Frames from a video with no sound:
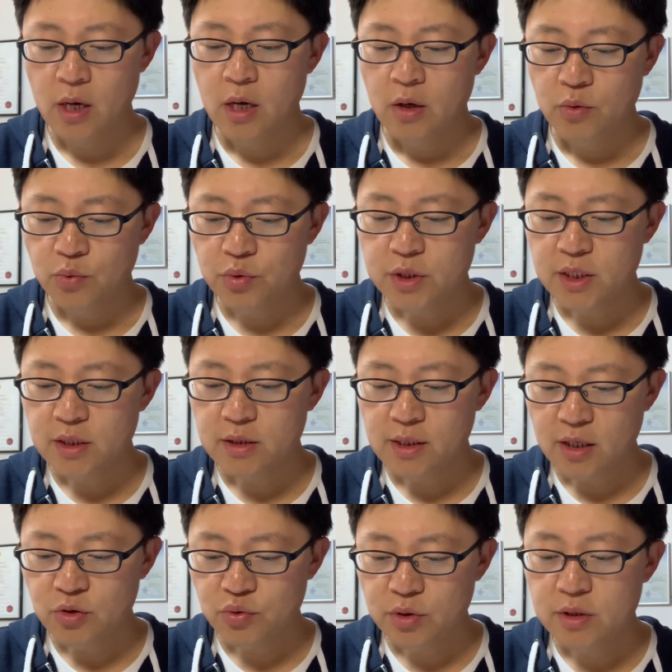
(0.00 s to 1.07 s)
吾今
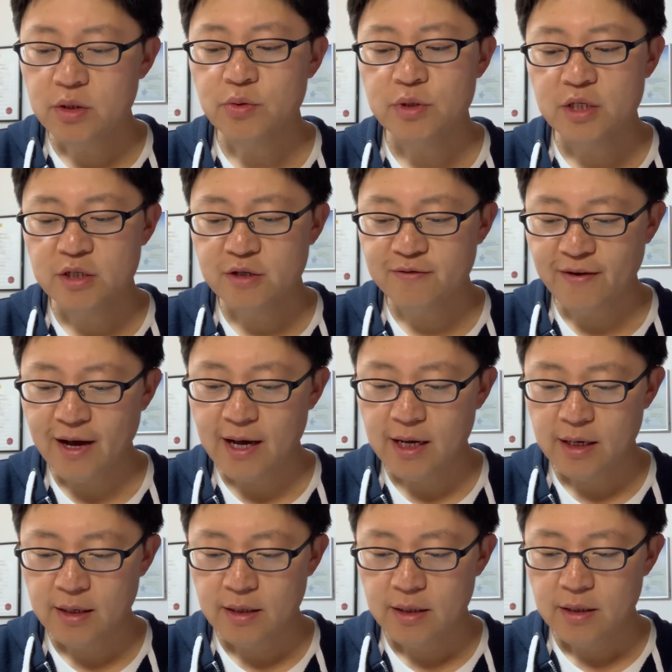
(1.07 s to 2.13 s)
当说救济之法，
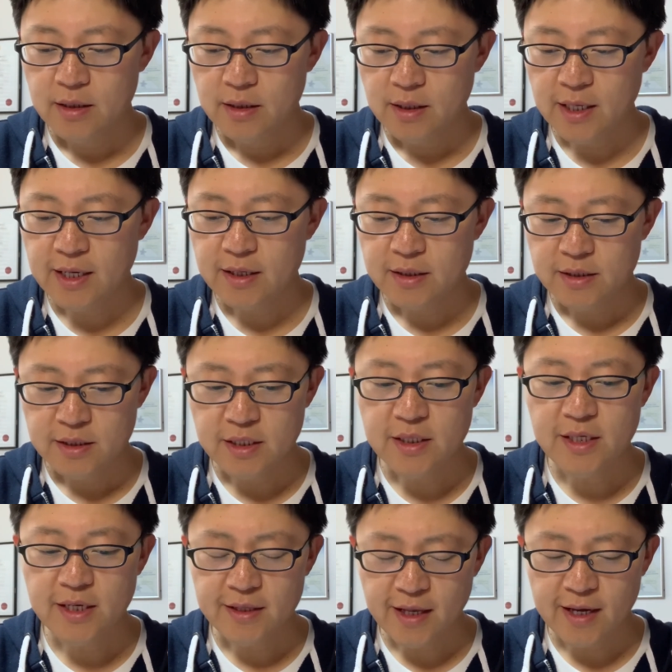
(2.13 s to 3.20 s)
令一
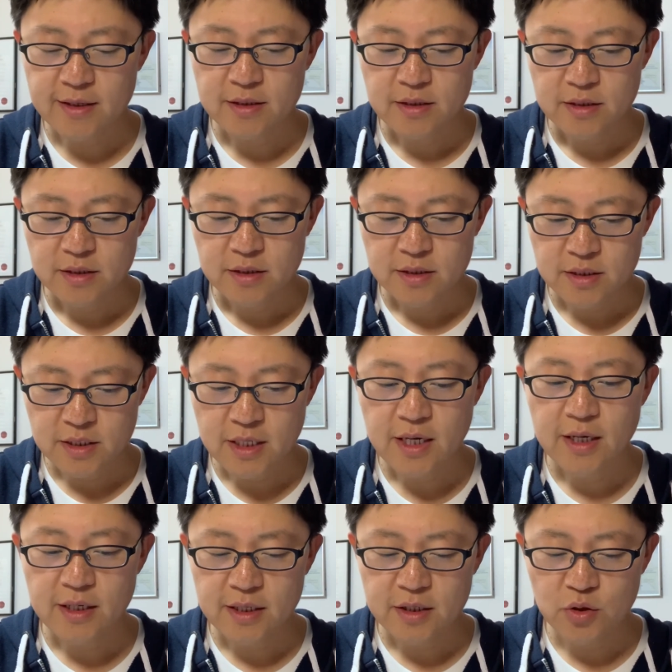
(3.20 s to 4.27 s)
切难
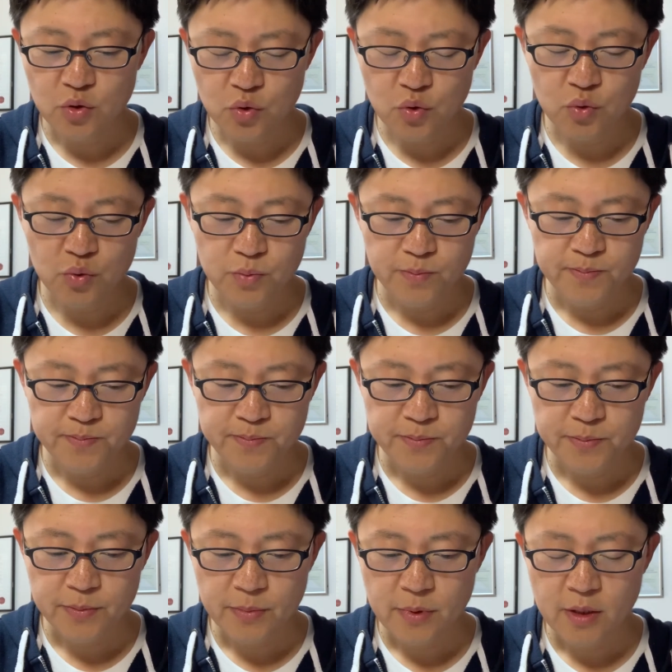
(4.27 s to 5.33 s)
皆离忧苦。
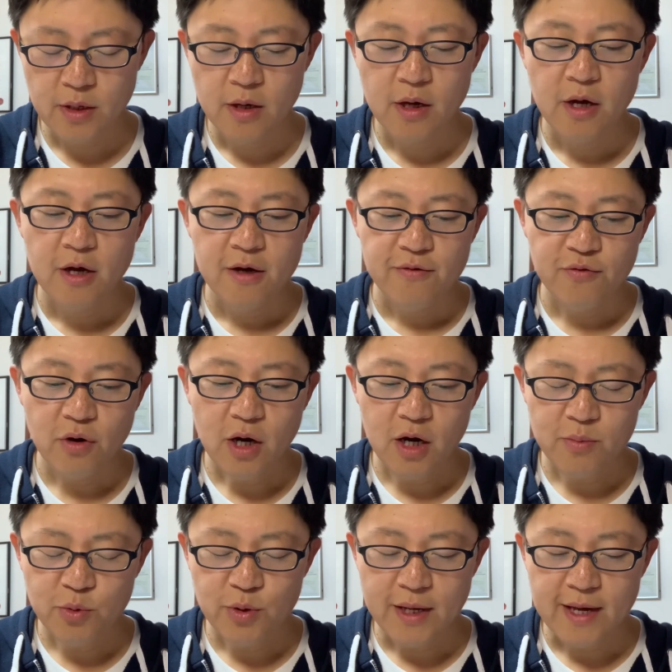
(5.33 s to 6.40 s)
佛告
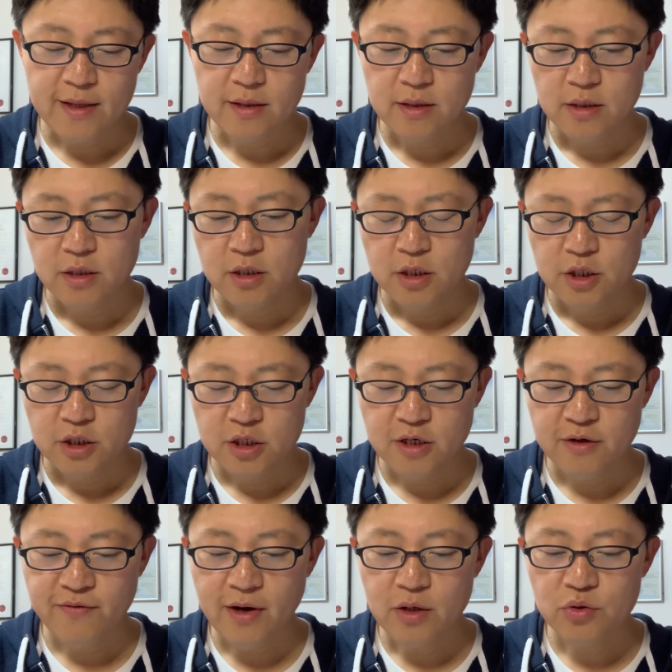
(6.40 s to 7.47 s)
木莲：十
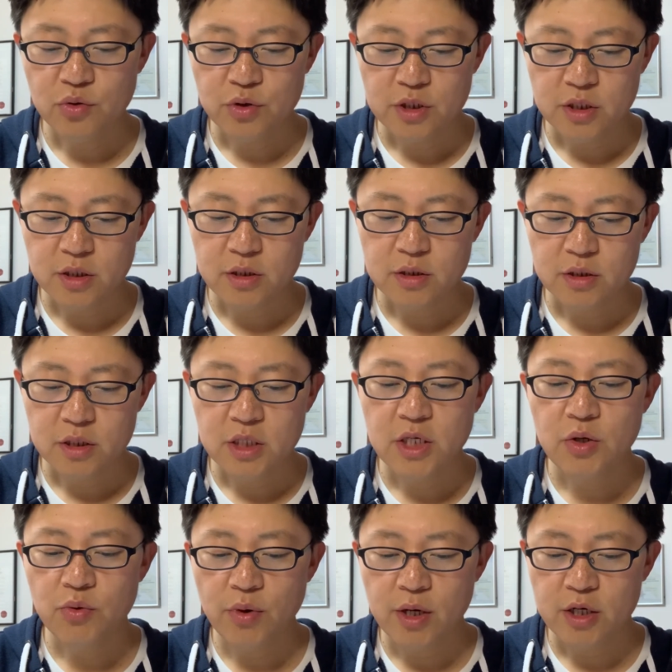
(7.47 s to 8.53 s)
方众生，七
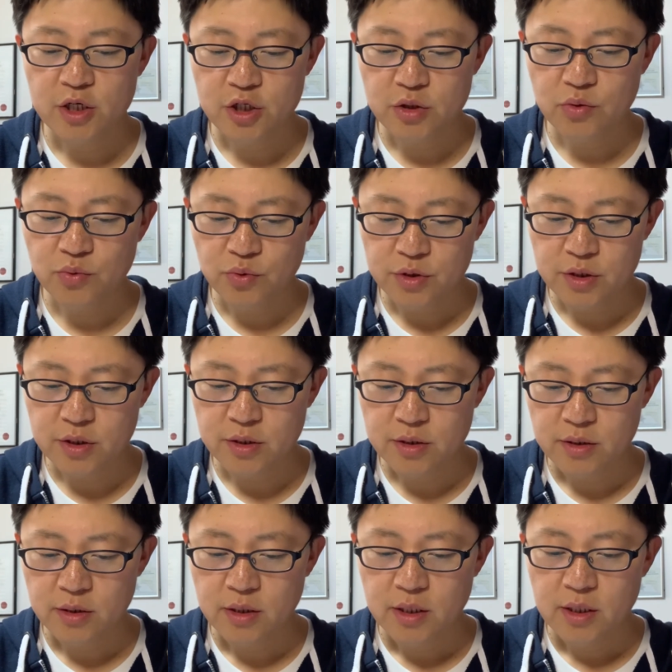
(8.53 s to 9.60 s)
月十五日，
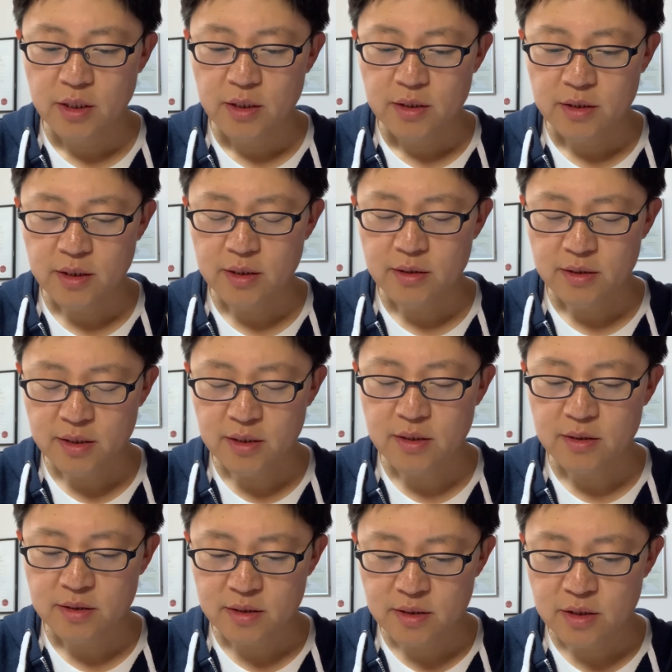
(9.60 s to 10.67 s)
僧
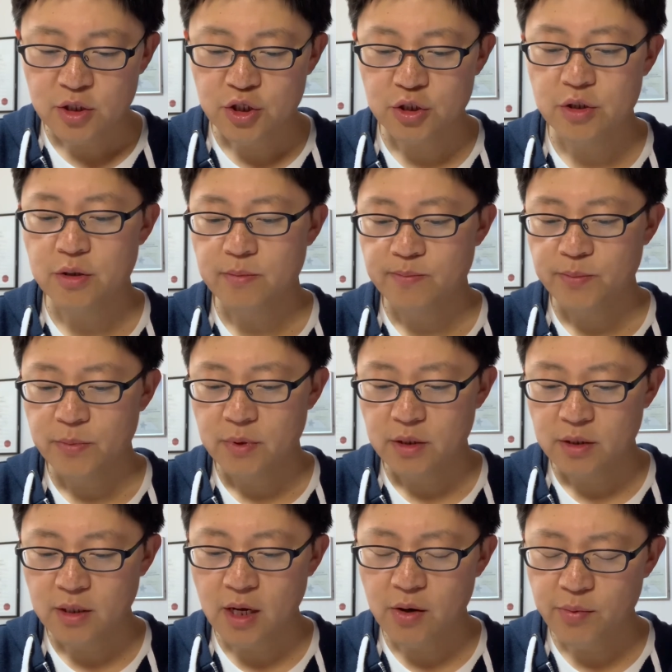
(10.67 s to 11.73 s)
自兹时，
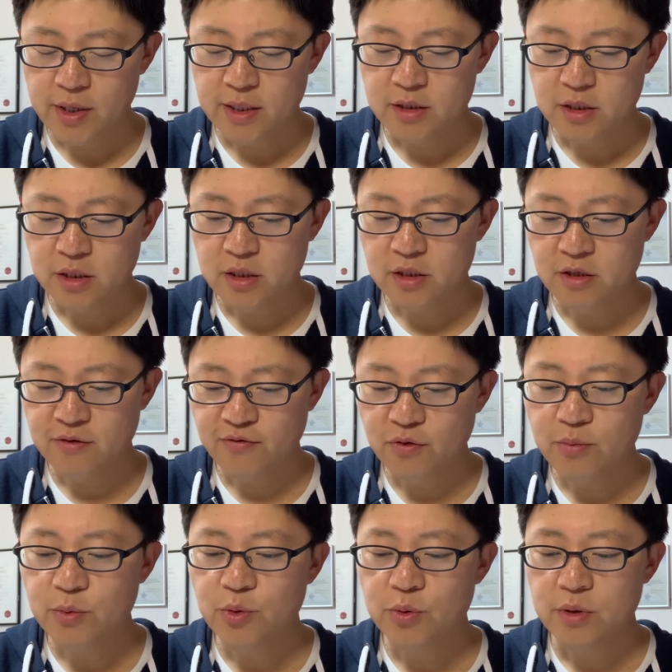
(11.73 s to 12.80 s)
当为七世父
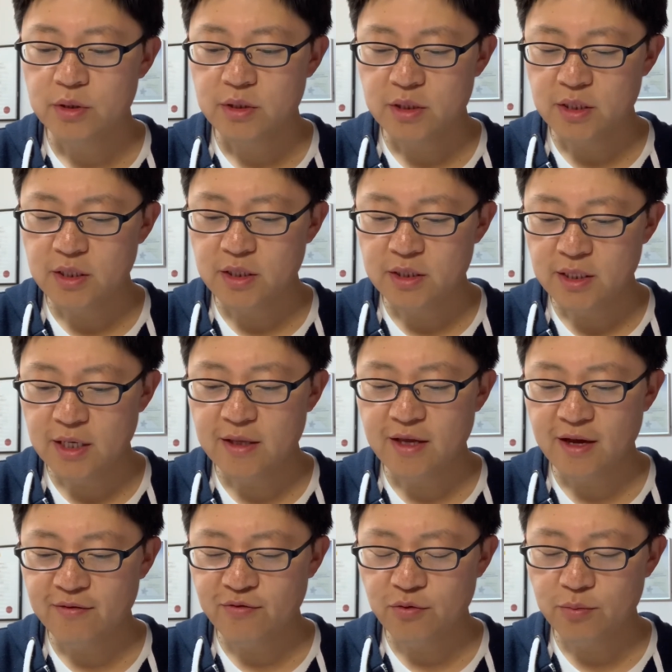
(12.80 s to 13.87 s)
母及现
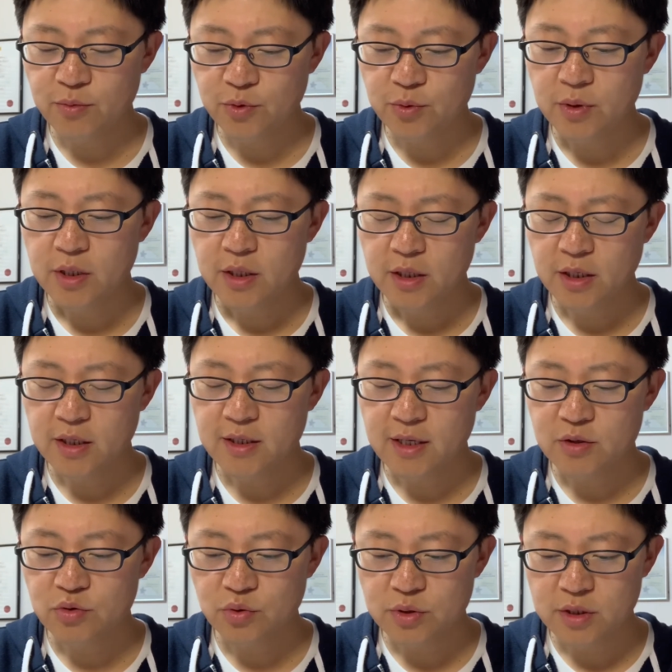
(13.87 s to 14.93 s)
代父母恶难
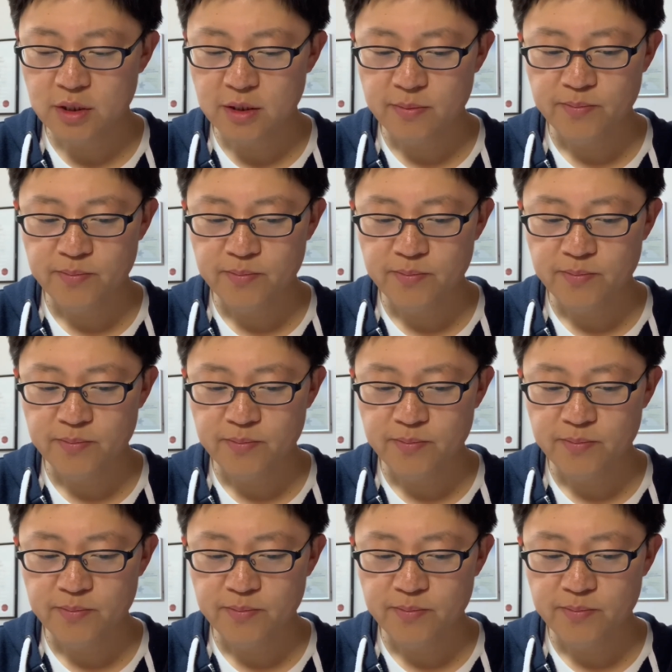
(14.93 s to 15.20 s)
中者，